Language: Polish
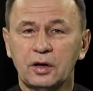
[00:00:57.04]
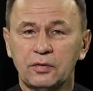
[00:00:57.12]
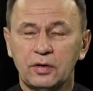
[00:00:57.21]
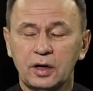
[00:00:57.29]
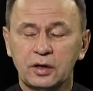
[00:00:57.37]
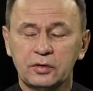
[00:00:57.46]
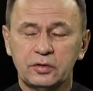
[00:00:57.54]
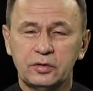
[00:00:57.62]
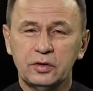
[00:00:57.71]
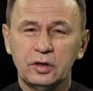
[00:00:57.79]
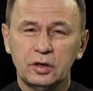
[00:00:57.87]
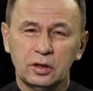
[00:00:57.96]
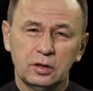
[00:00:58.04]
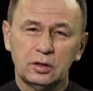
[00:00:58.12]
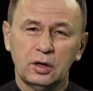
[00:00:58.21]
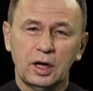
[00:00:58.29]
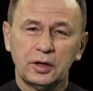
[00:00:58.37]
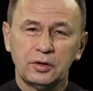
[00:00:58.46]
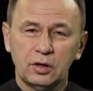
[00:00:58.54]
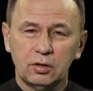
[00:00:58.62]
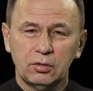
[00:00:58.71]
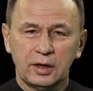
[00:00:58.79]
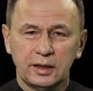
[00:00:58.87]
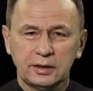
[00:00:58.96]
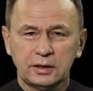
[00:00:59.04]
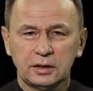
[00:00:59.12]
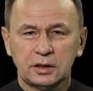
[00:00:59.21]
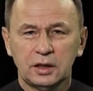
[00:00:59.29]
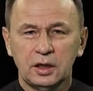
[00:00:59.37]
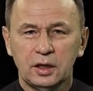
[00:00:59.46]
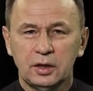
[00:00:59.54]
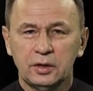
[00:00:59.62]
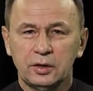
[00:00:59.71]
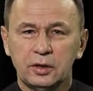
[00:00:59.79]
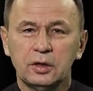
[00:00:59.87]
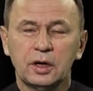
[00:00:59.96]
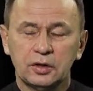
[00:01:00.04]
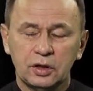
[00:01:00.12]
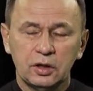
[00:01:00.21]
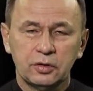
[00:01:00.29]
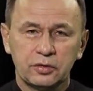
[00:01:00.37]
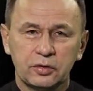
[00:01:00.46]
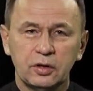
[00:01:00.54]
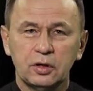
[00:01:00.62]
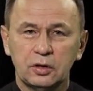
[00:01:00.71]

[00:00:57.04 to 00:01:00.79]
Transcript: refleksji o aniołach i o anielskich